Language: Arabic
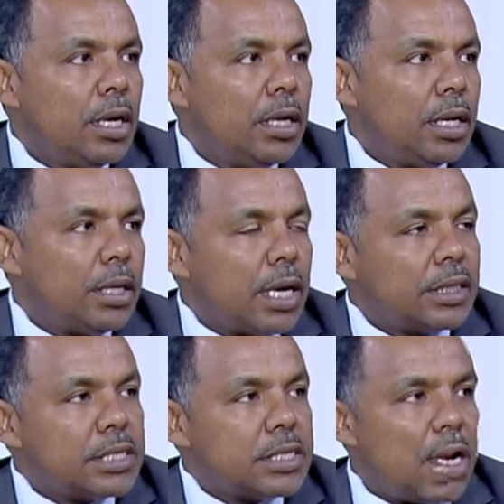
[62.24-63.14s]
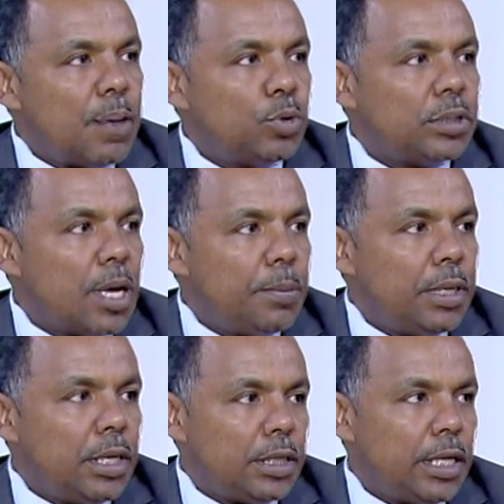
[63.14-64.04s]
إلى إجراءات السلام
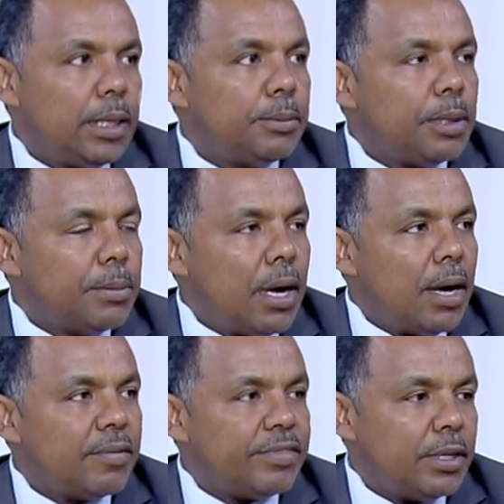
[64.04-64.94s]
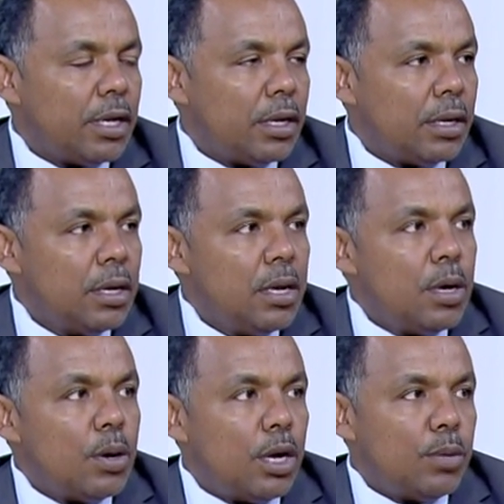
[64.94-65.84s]
والتأمين التي يجب اتباعها في
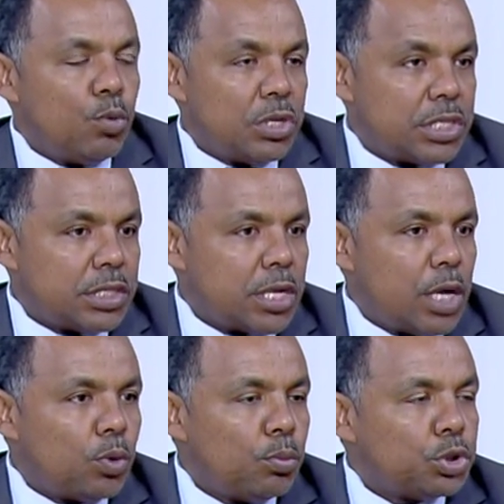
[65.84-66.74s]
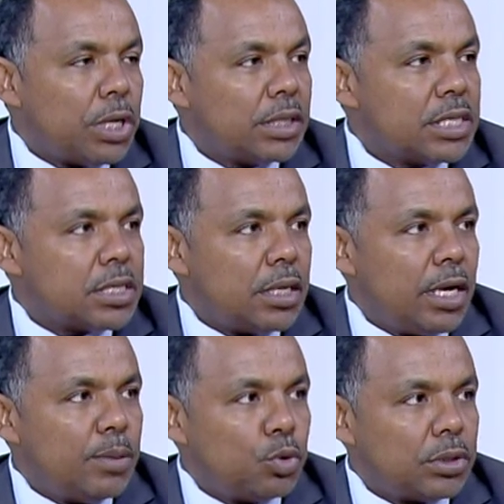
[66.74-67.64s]
المؤسسات والمنشآت
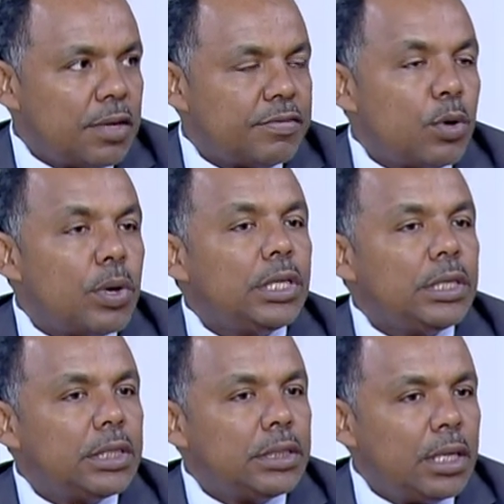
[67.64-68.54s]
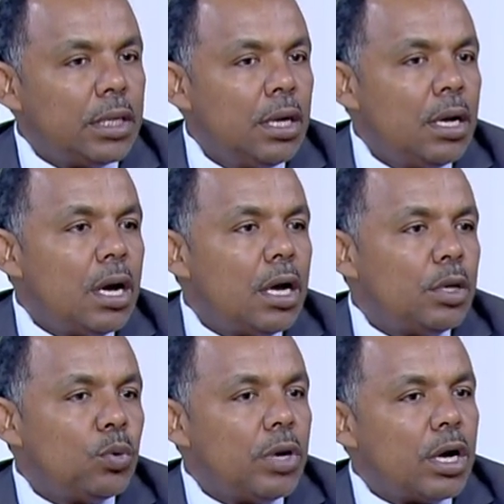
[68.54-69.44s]
الصناعية المختلفة واضح جدا
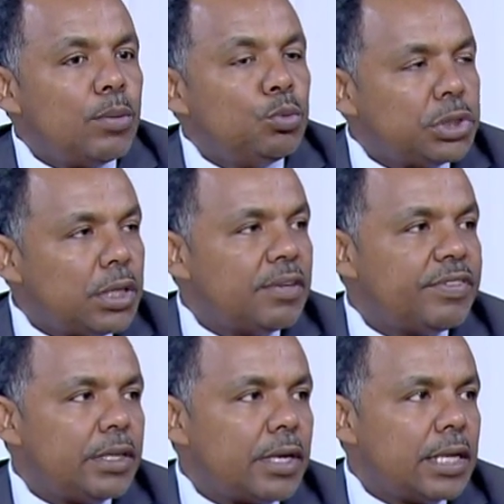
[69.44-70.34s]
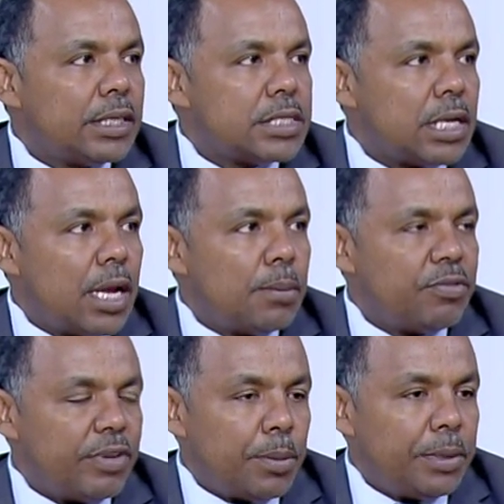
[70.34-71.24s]
أن هناك مشكلة في إجراءات السلامة
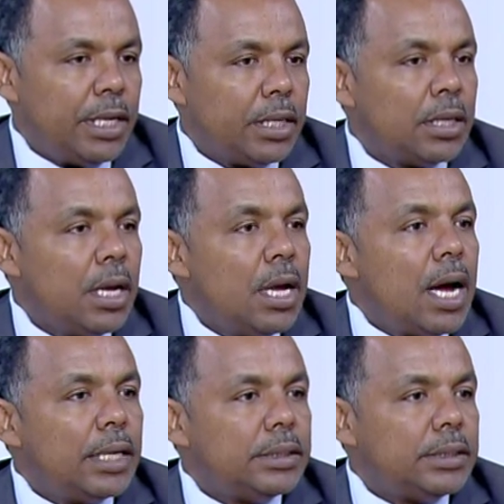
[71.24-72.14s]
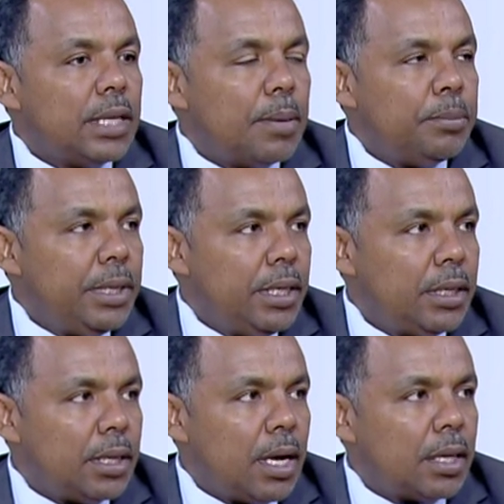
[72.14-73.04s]
في عملية
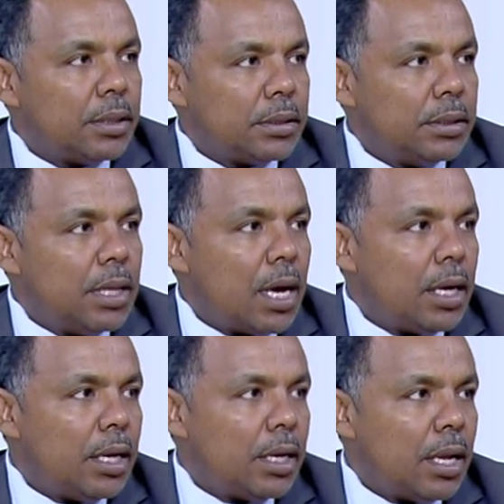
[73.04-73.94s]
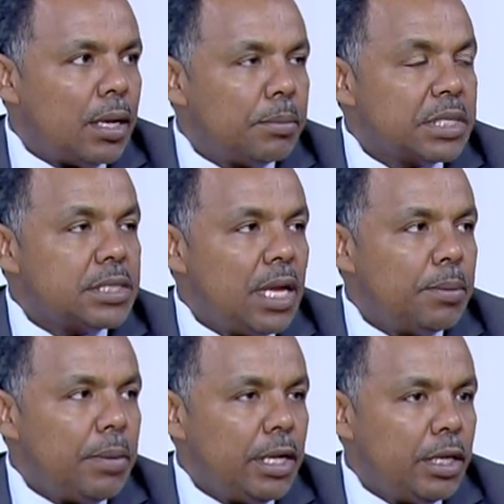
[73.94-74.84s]
التأمين آه، داخل المصنع
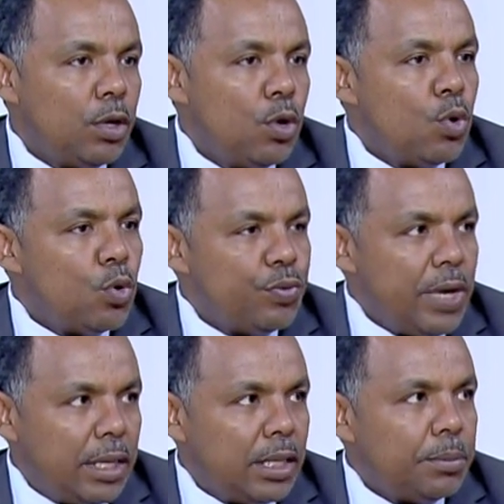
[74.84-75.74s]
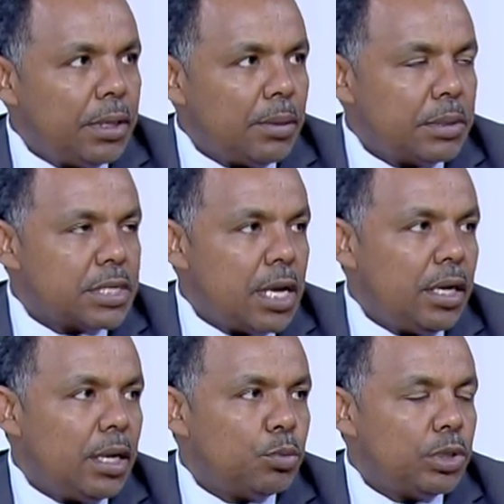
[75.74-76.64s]
المعني وفي عدد من
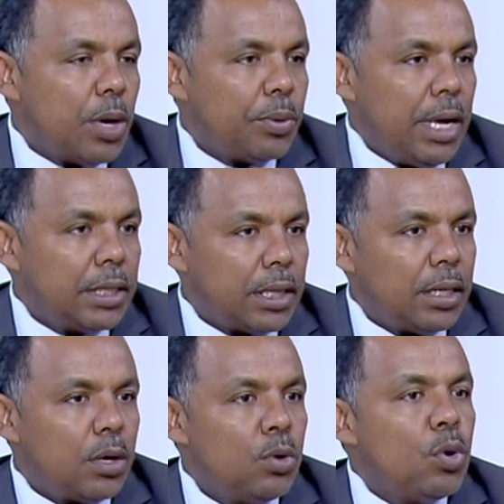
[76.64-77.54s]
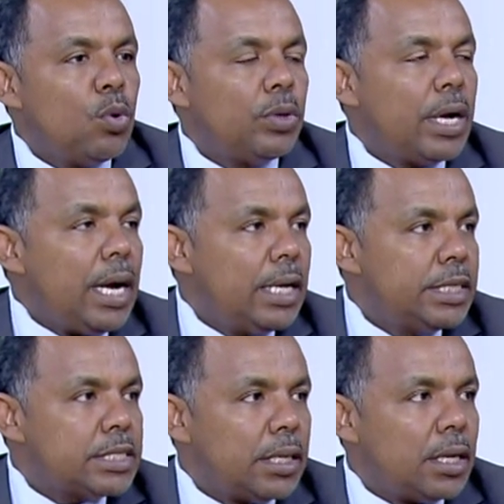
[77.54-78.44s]
المصانع المجاورة حتى أن هناك
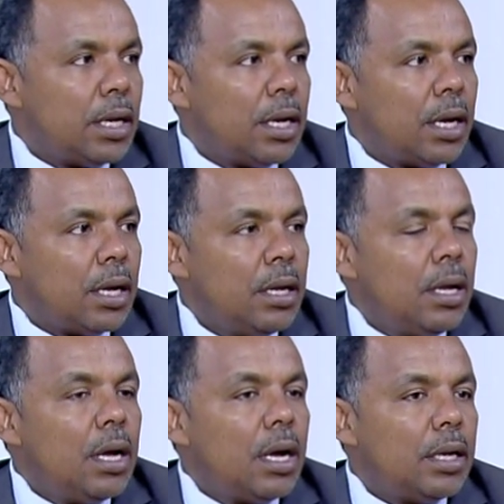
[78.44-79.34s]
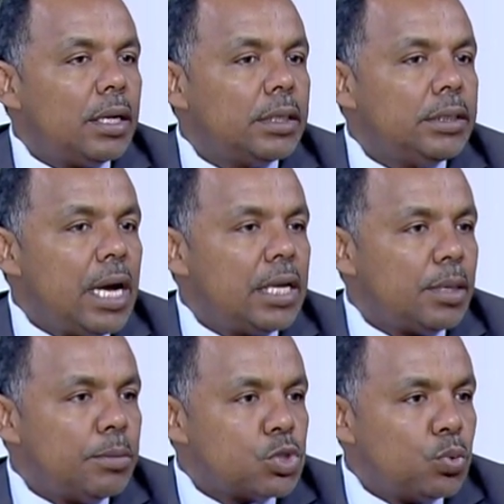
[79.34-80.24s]
حديث أن الجهات
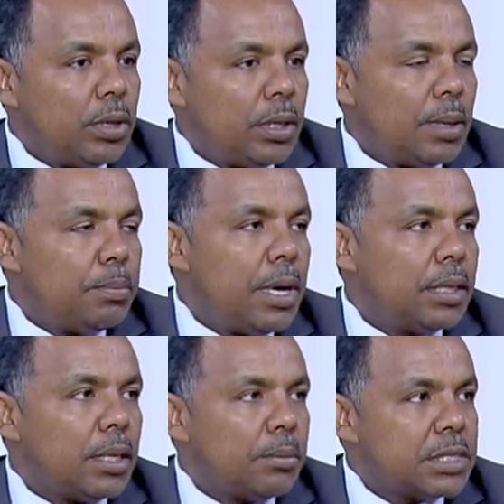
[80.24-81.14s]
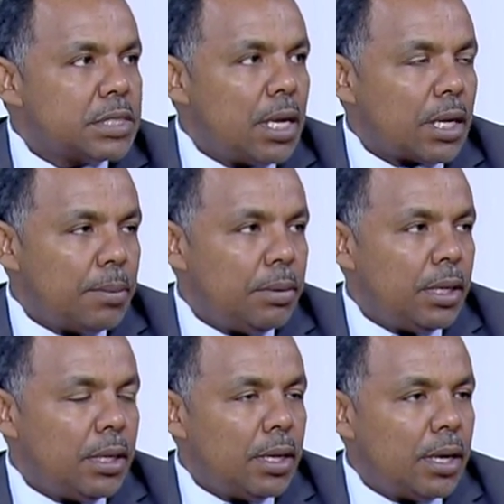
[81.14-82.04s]
المسؤولة نبهت المصنع
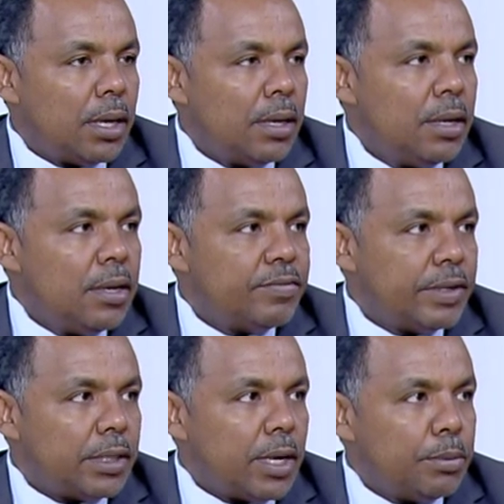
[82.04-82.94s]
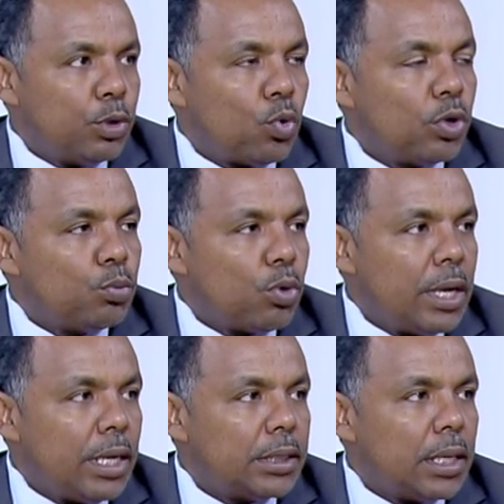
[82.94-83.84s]
قبل آه، فترة بضرورة
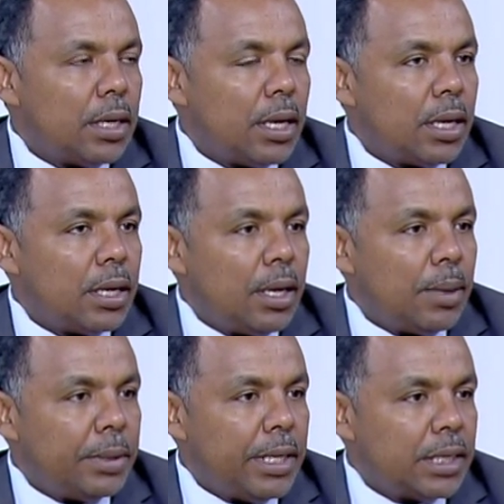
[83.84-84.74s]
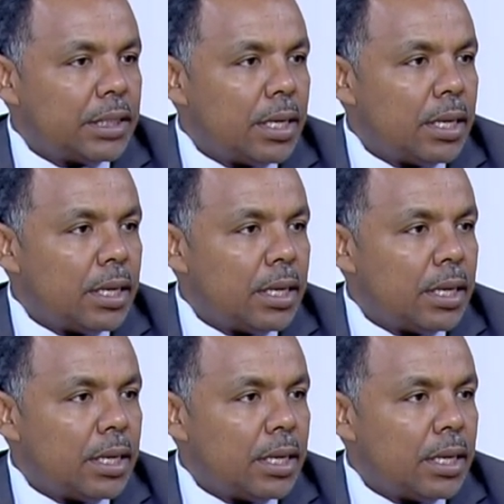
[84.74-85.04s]
مراجعة آه، عمليات